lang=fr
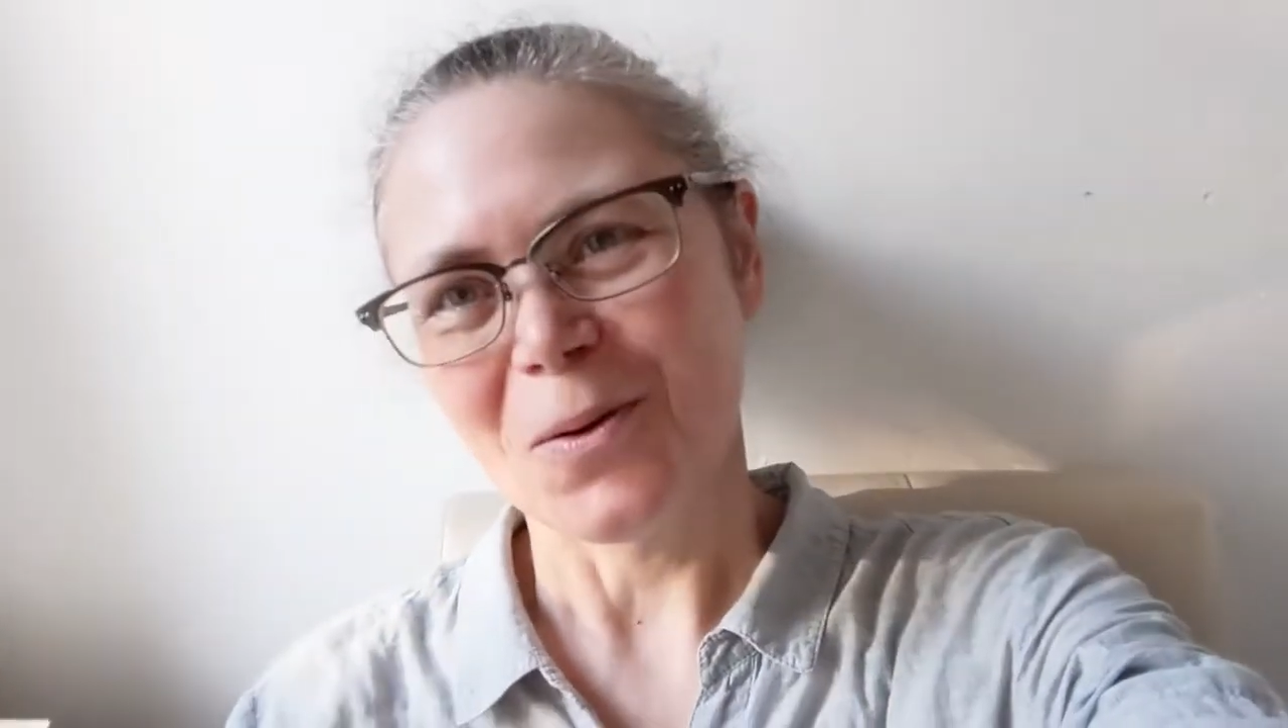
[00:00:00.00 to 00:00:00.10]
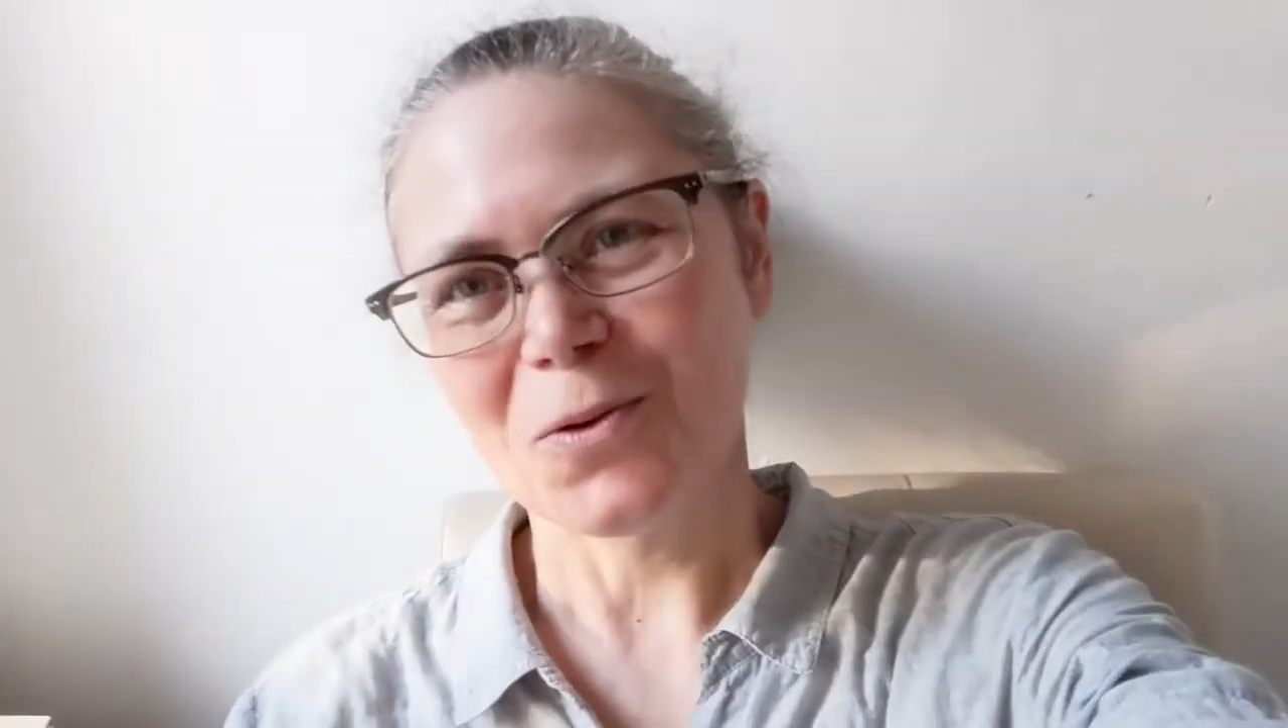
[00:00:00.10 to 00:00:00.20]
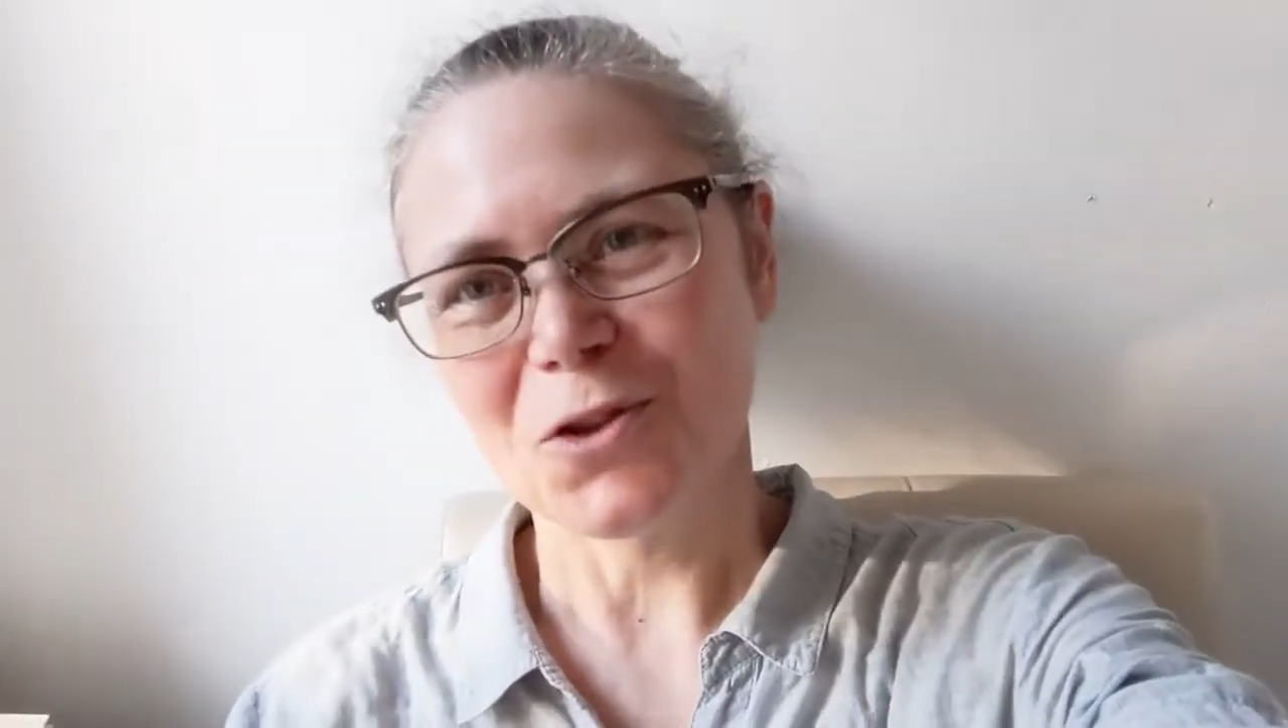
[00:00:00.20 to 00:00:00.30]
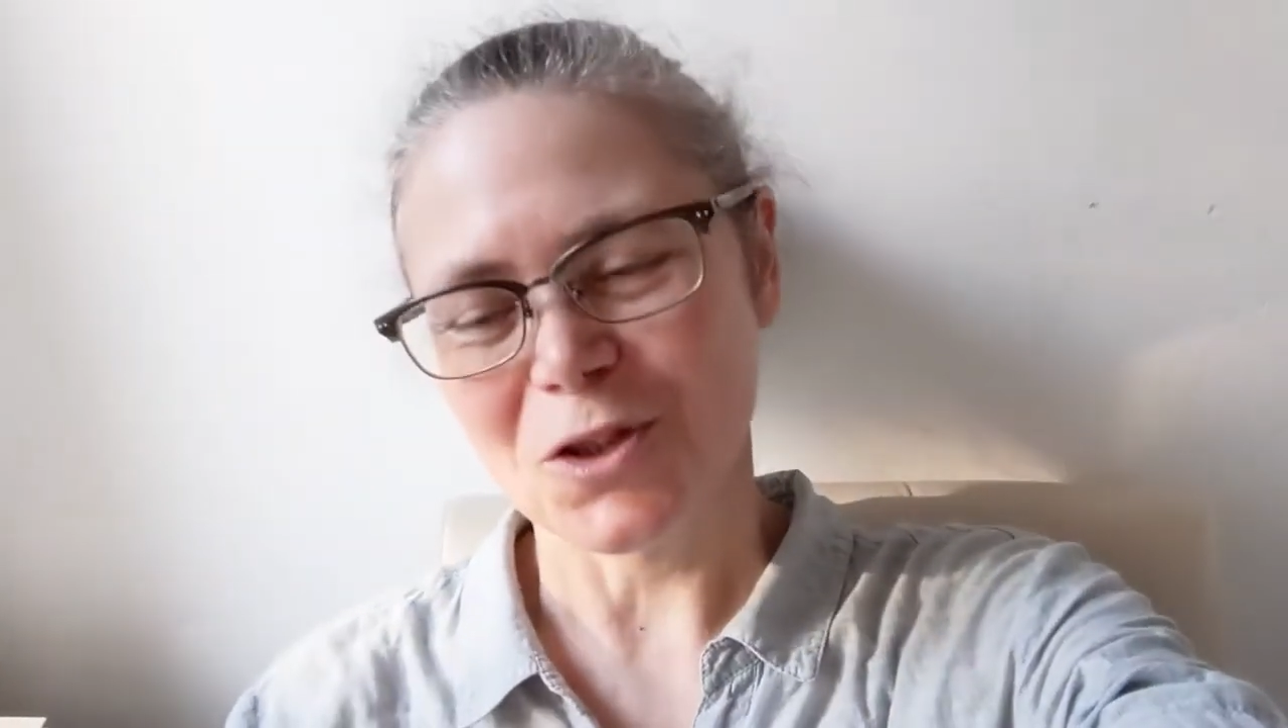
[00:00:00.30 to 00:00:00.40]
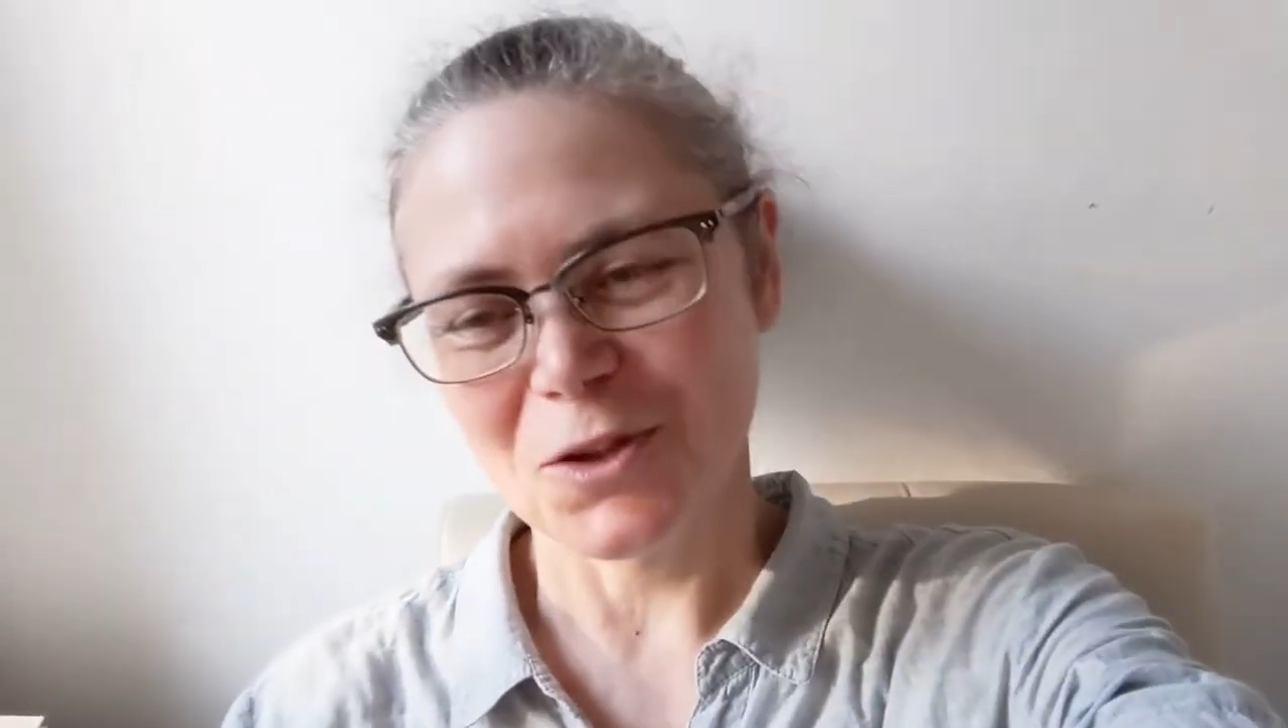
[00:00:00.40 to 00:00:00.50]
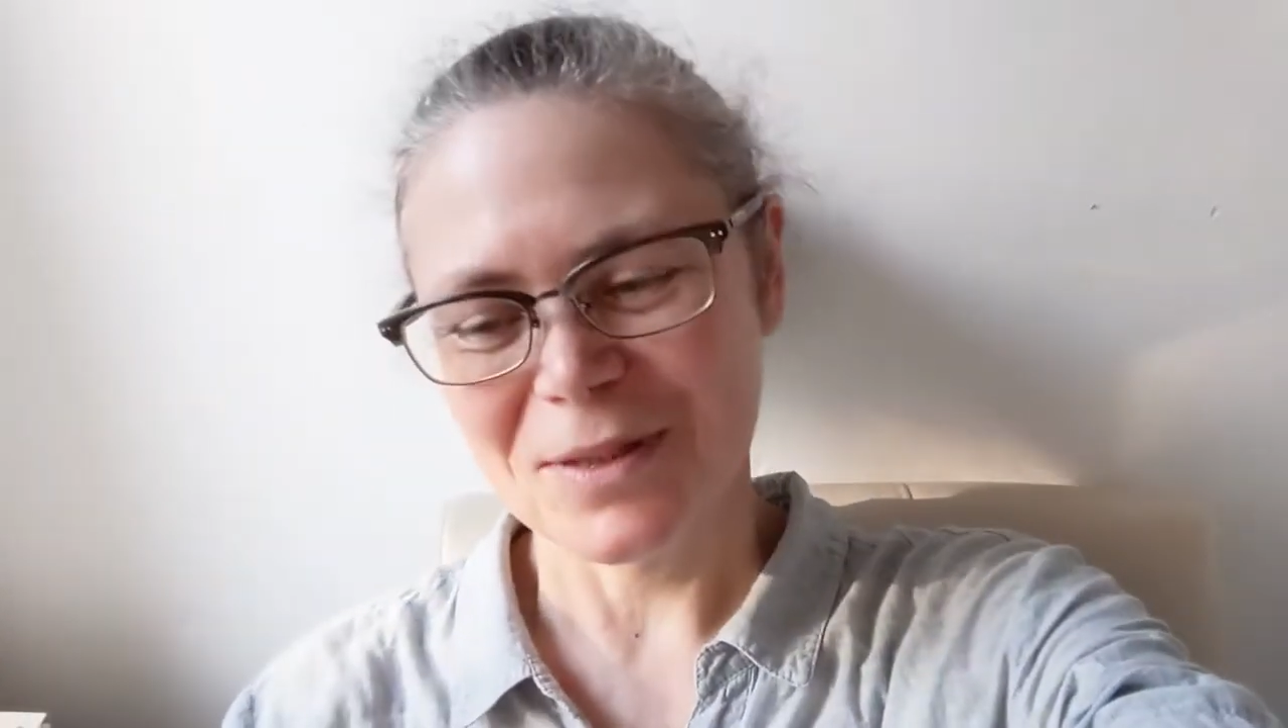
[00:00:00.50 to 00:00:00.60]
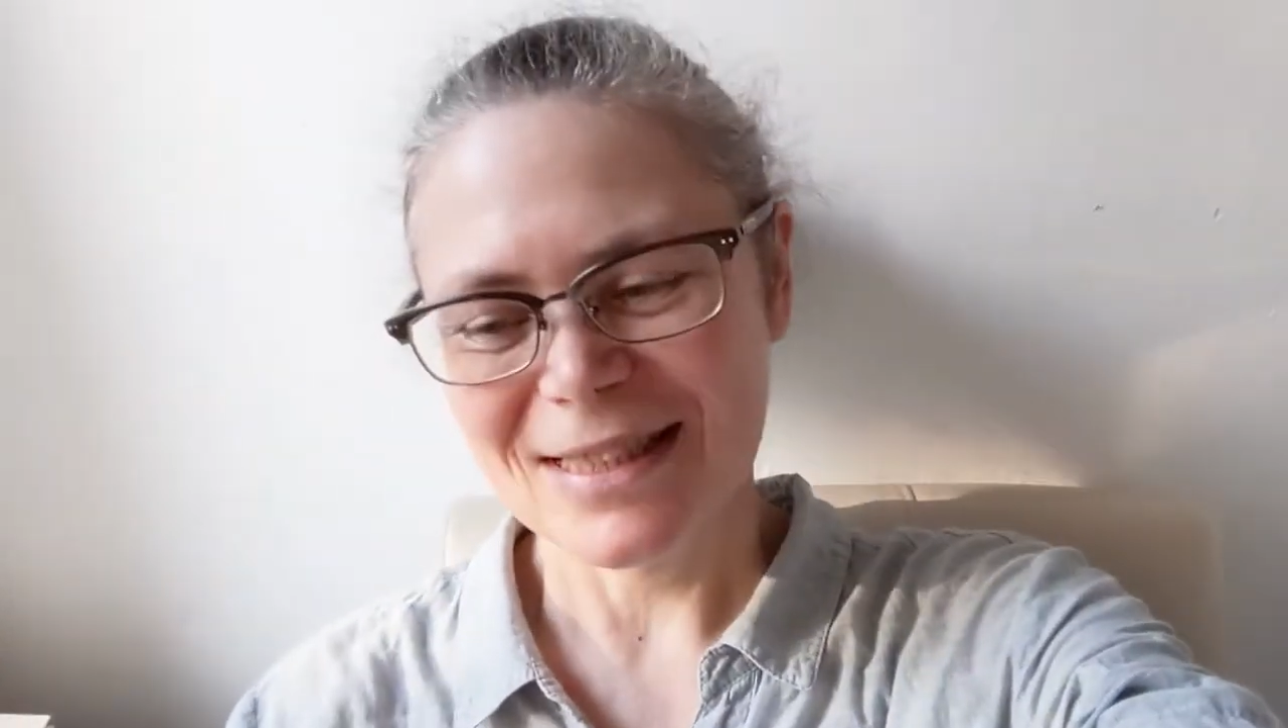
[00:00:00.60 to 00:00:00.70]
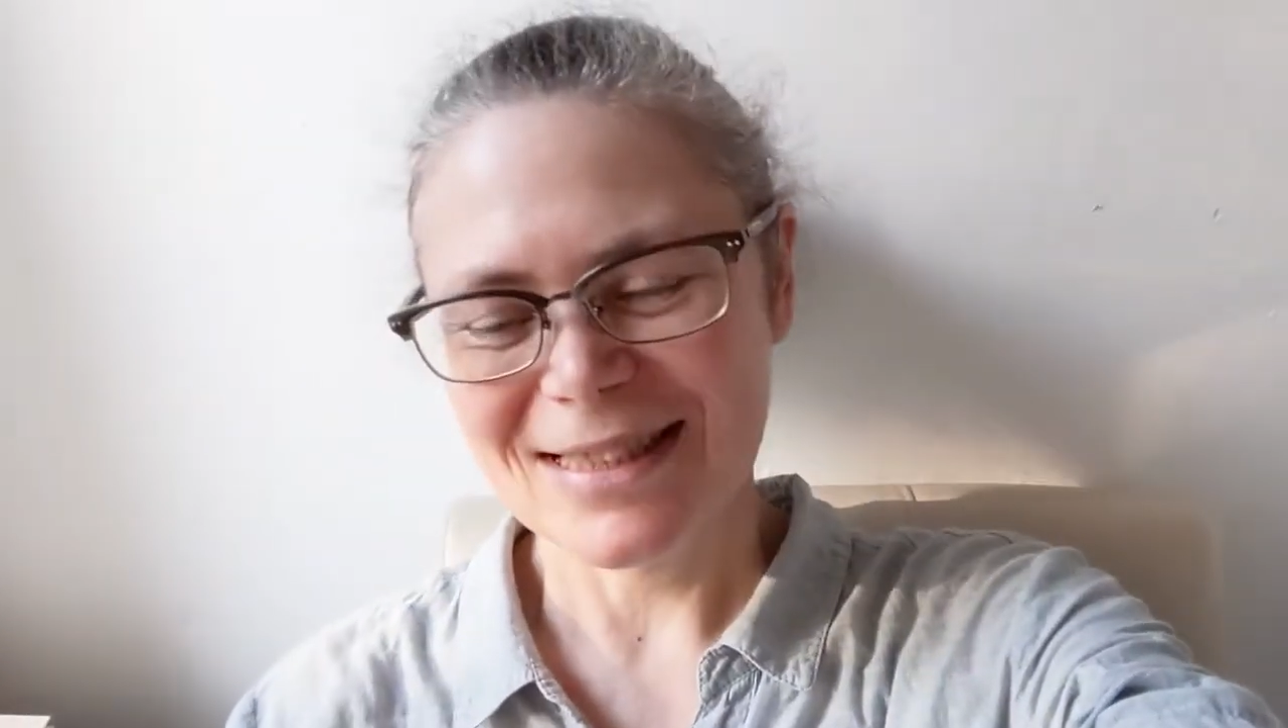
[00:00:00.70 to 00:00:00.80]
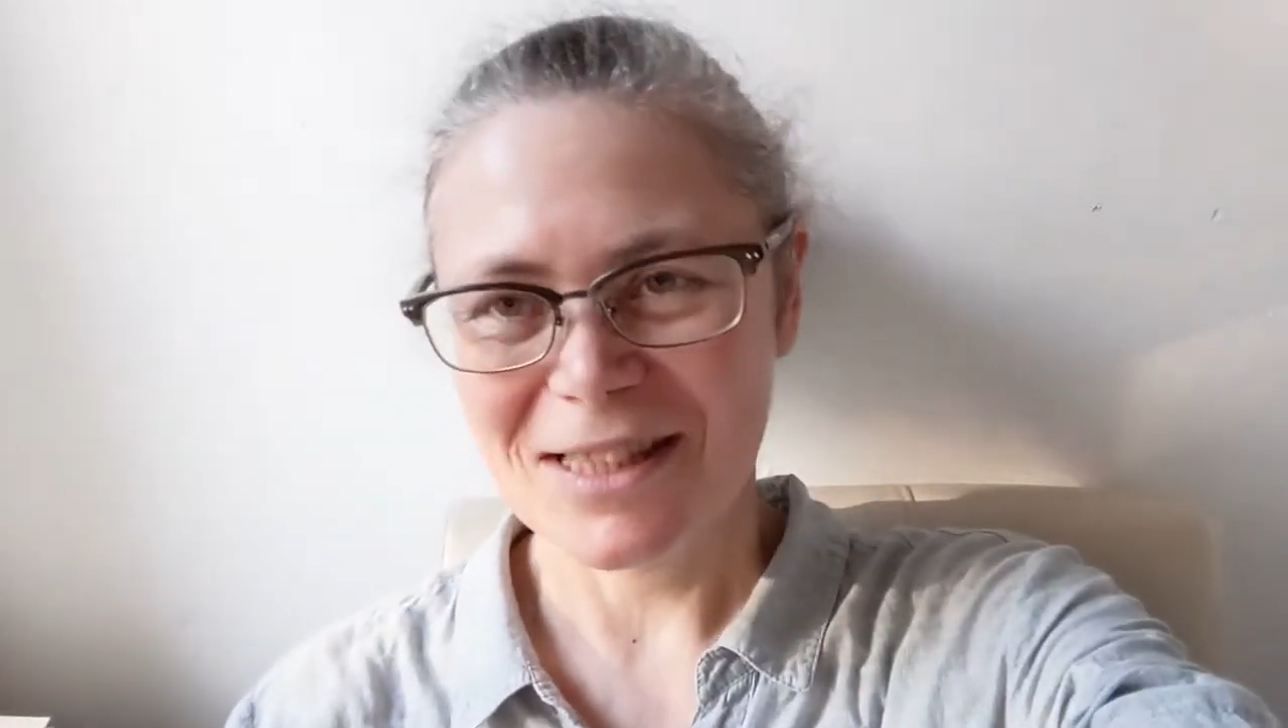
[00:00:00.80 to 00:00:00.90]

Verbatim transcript: Aujourd'hui,